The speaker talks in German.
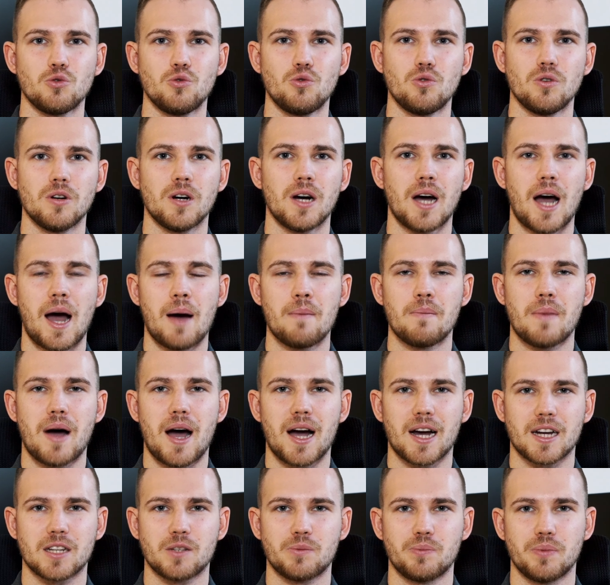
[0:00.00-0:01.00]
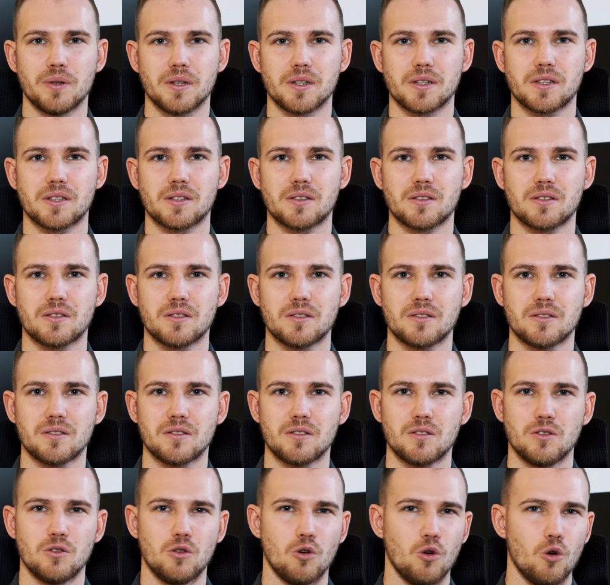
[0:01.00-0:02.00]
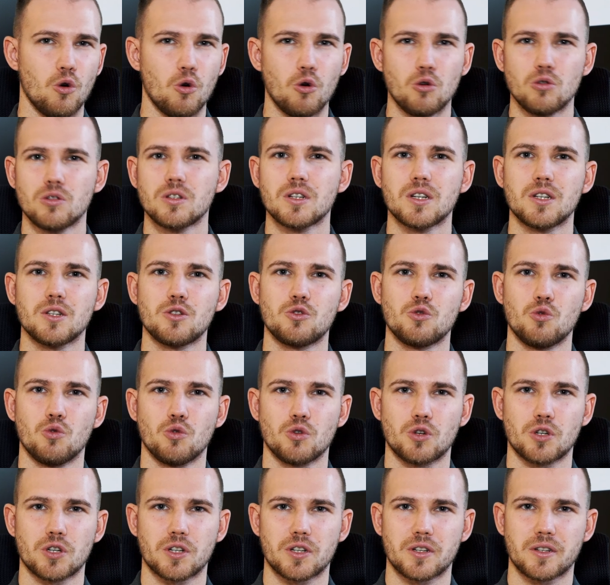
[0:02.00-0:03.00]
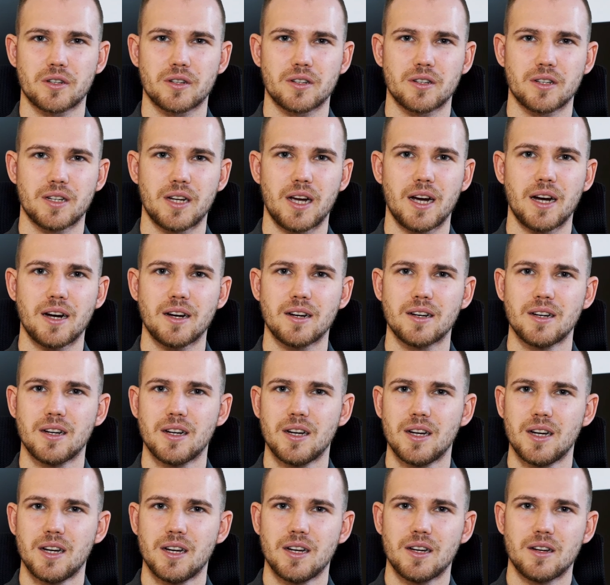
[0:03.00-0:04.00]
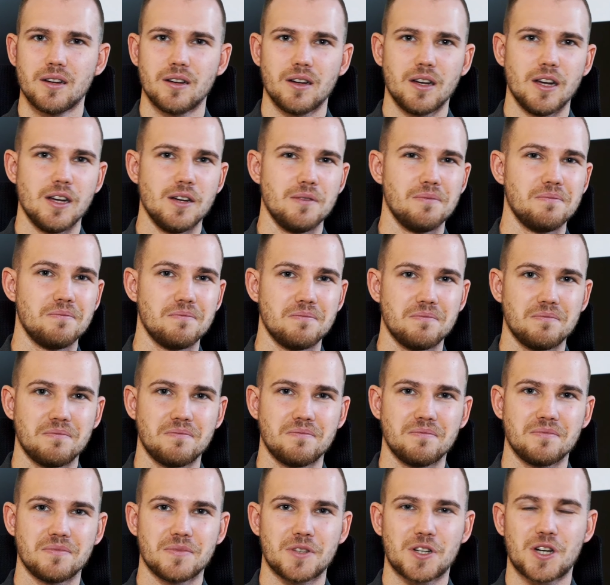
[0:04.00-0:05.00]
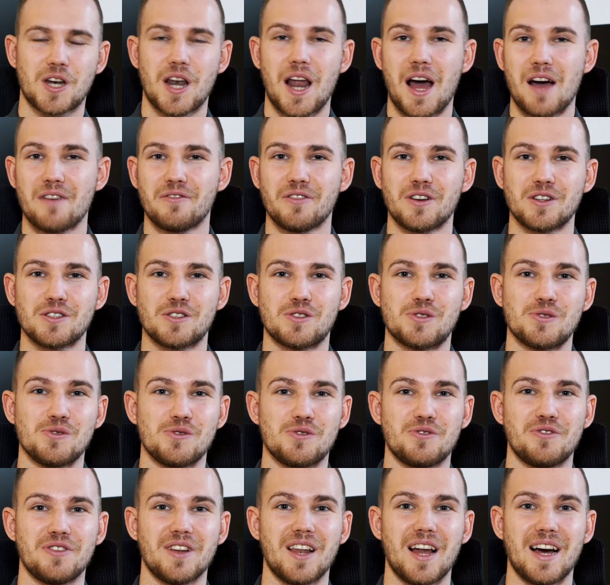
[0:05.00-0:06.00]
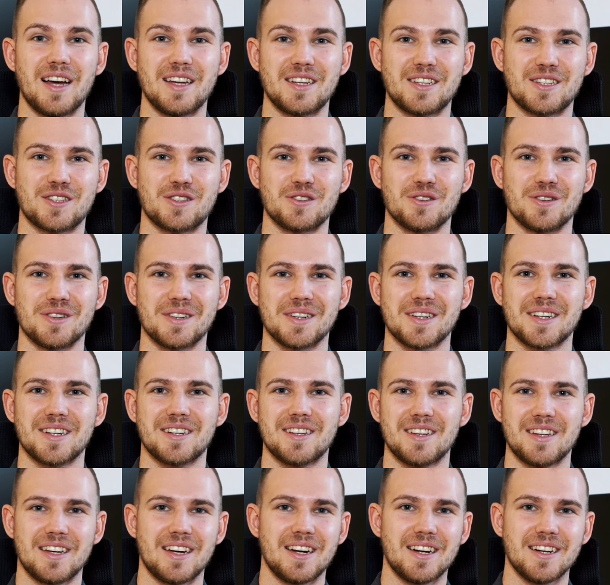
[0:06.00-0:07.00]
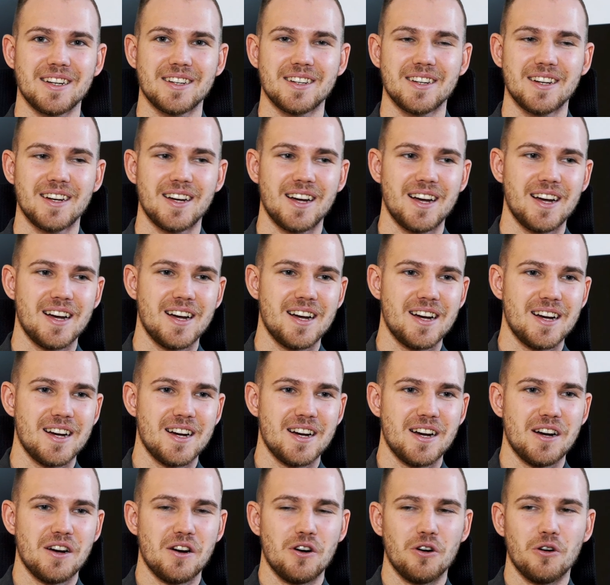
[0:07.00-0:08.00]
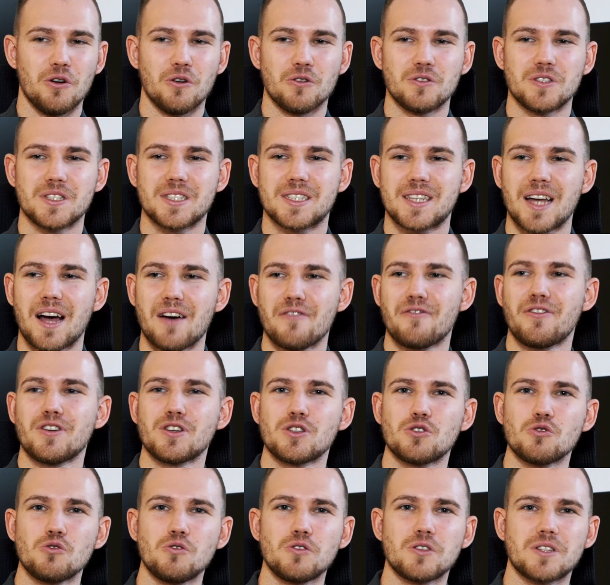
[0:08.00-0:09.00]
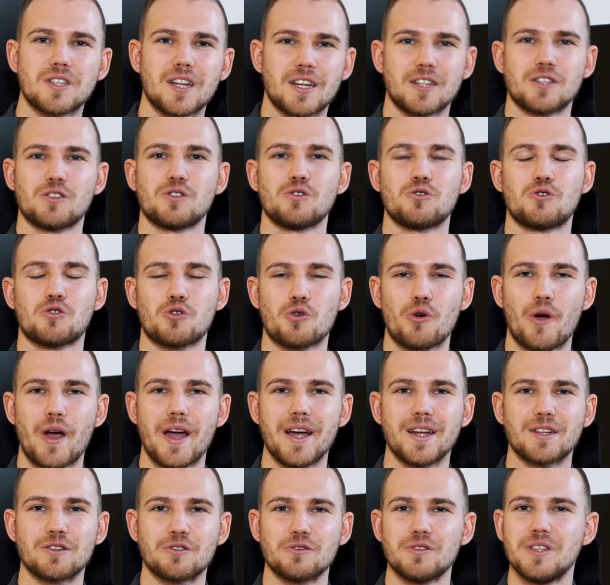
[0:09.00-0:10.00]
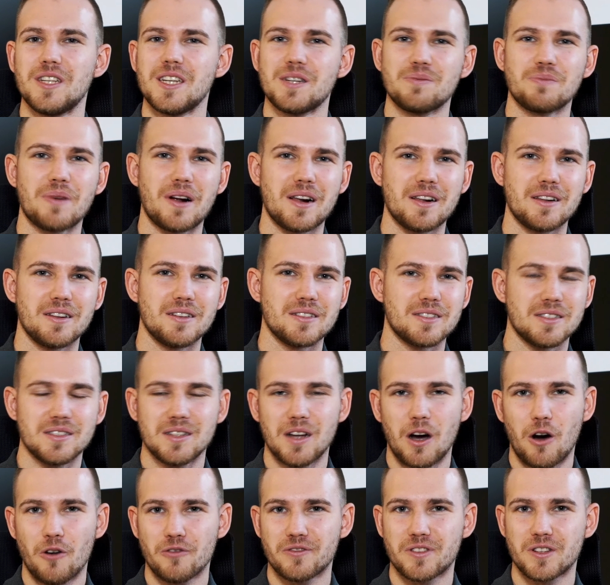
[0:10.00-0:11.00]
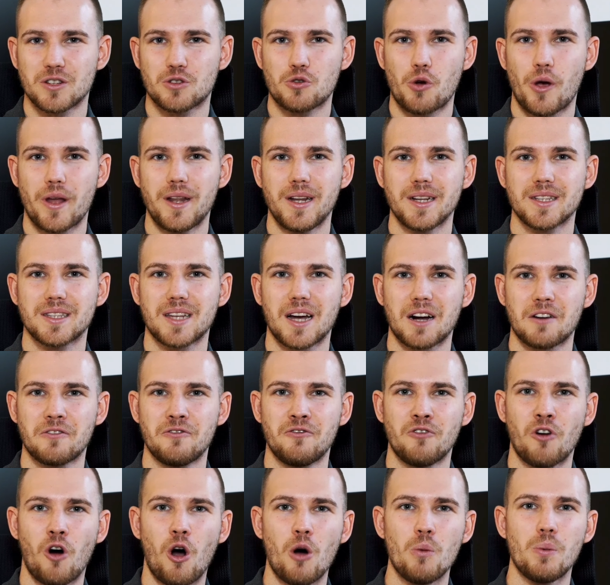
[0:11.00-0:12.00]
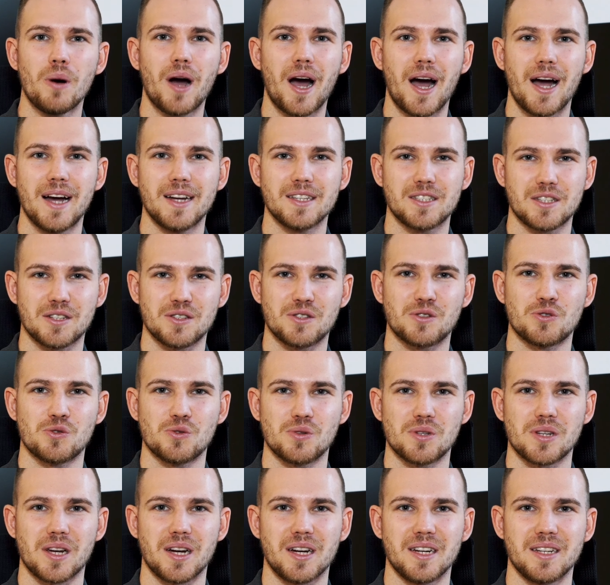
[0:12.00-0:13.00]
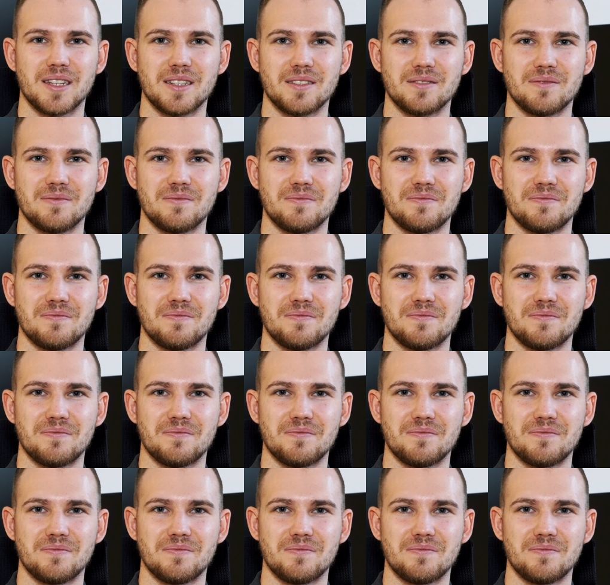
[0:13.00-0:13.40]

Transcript: du am Markt bist, ungeduscht, ja, im Schlafanzug vielleicht noch, ja, und da versuchst dann zu traden und nicht mal auf den Trading-Tag vorbereitet zu sein,